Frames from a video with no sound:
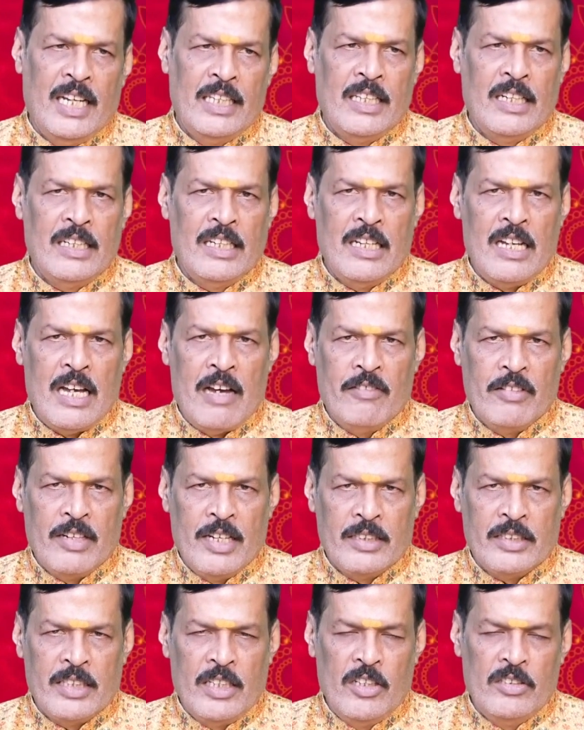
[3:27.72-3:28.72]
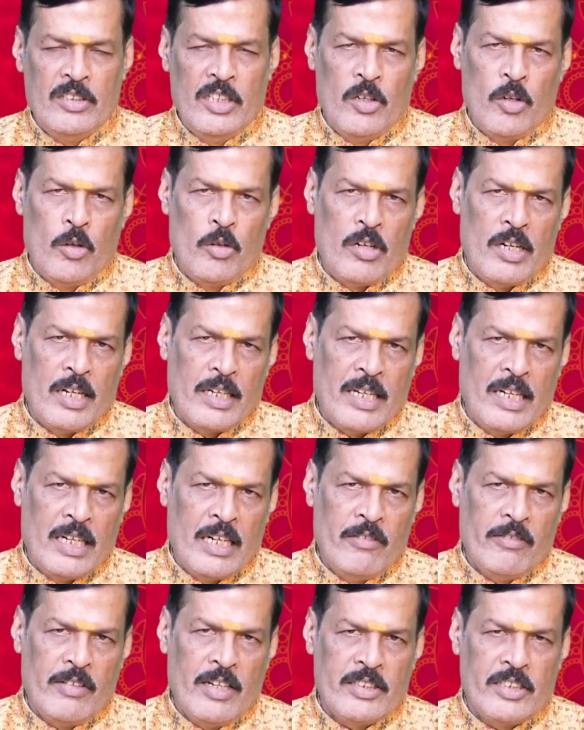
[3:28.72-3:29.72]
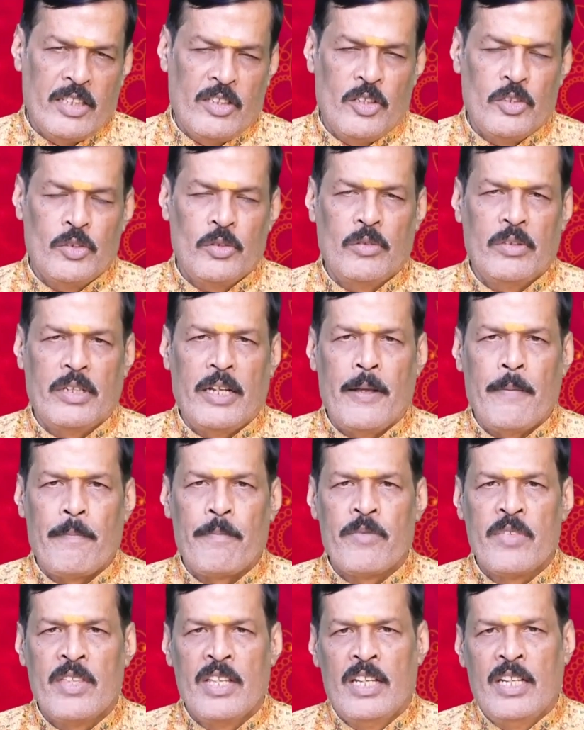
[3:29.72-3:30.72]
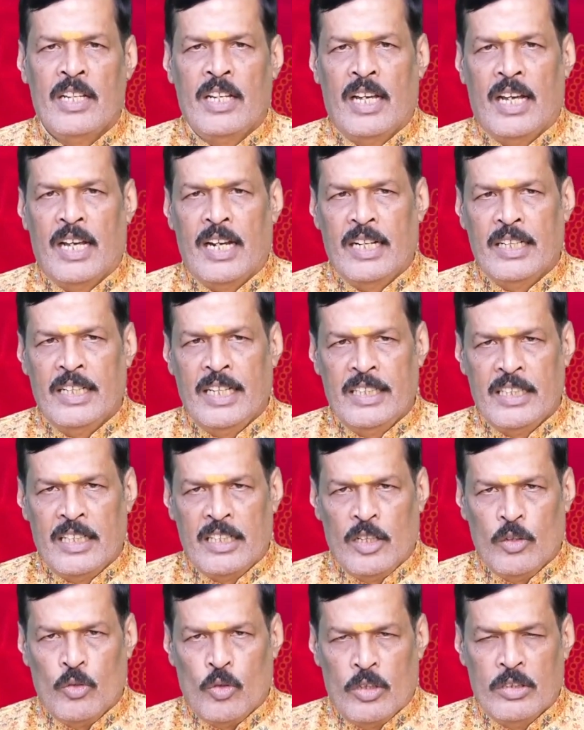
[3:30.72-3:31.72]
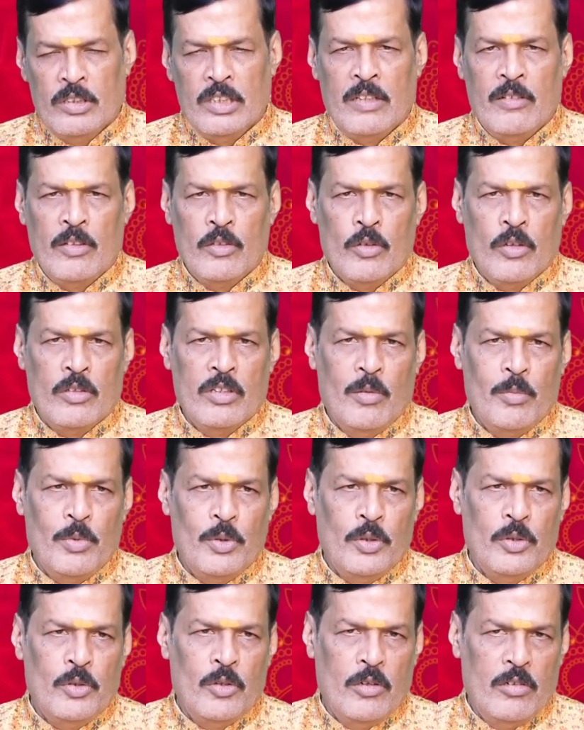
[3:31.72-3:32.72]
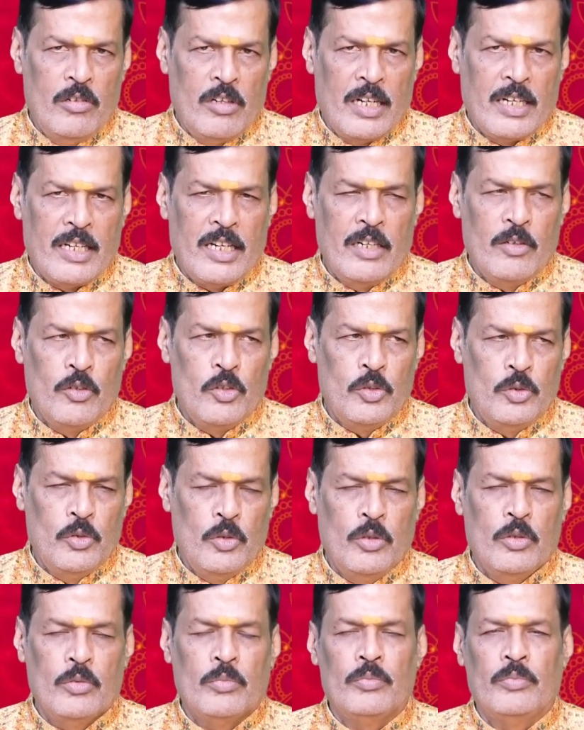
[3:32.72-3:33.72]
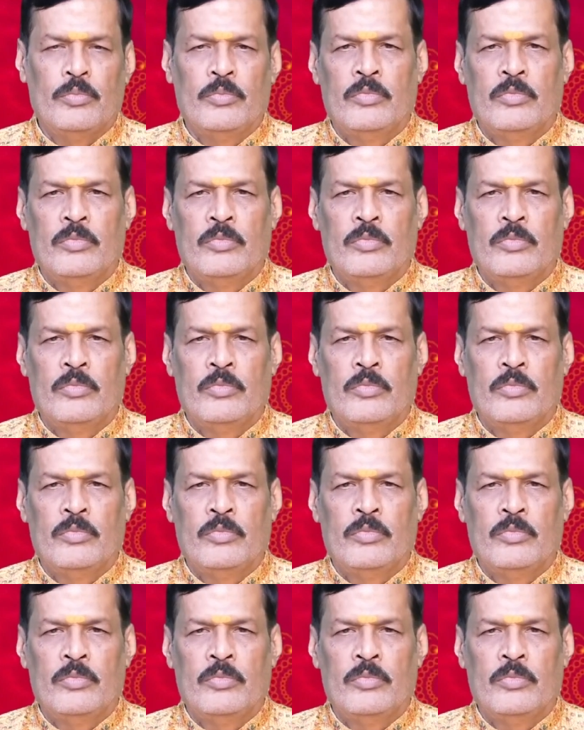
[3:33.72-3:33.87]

ఏదన్నా అవకాశాలు వస్తే రెండు రకాల అవకాశాలు వస్తుంటాయి అలాగే ఏదన్నా కొందాం అనుకున్నప్పుడు రెండు రకాల వస్తువులు